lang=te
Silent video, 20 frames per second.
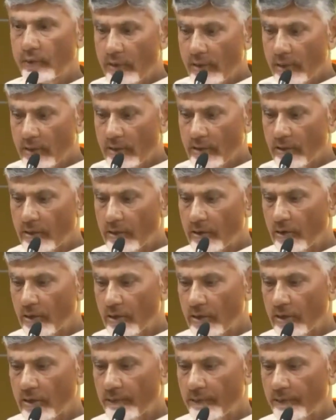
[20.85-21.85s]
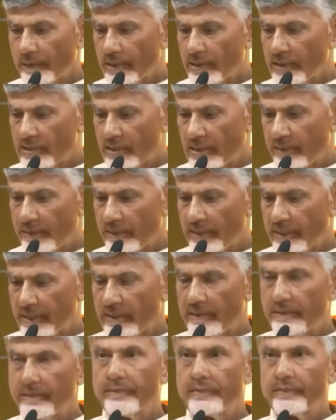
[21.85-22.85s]
స్వర్ణకారుల కార్పొరేషన్
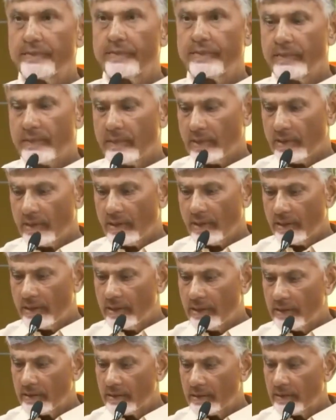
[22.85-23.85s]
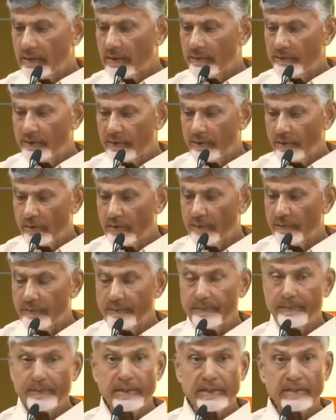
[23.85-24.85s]
పెట్టాం గీత కార్మికులకు
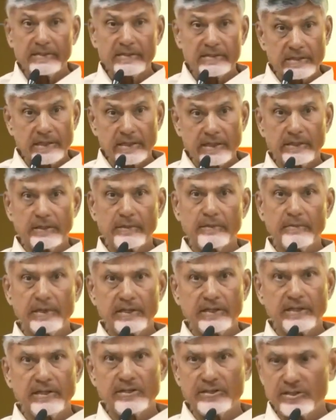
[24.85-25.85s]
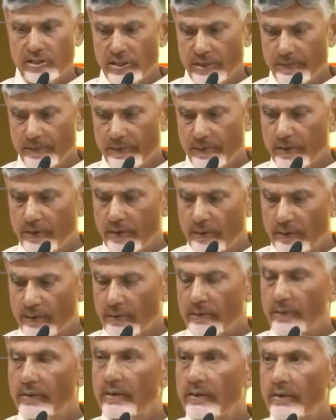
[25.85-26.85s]
పది శాతం మద్యం షాపుల్లో
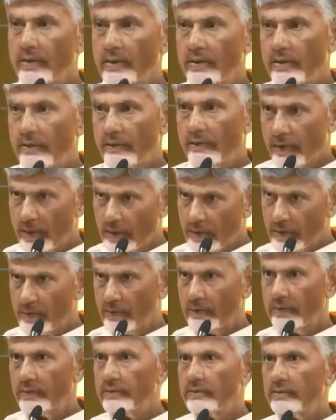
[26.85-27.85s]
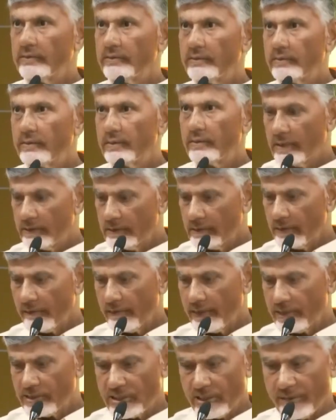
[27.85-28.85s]
వాళ్లకు
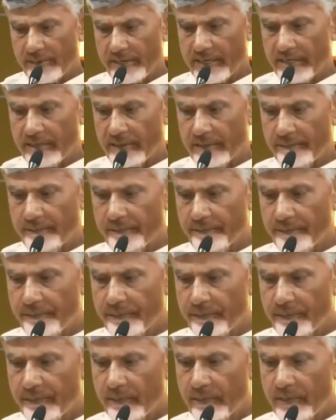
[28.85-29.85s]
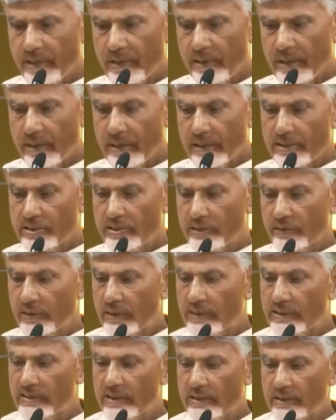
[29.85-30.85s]
రిజర్వేషన్ పెట్టాం
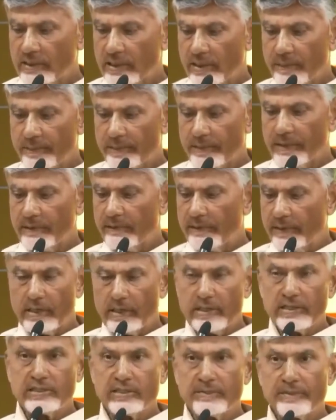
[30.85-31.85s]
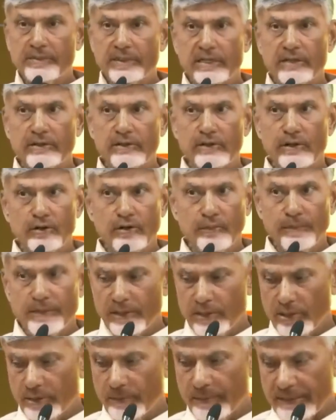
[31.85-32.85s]
అర్చకుల జీతాలు పదివేల నుంచి పదహైదు వేల
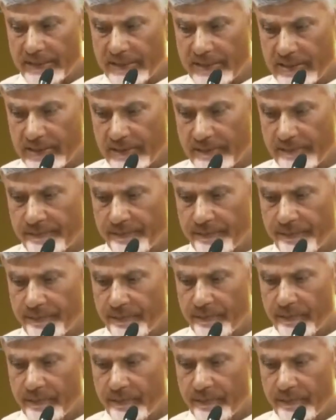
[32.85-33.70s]
రూపాయలకు పెంచాం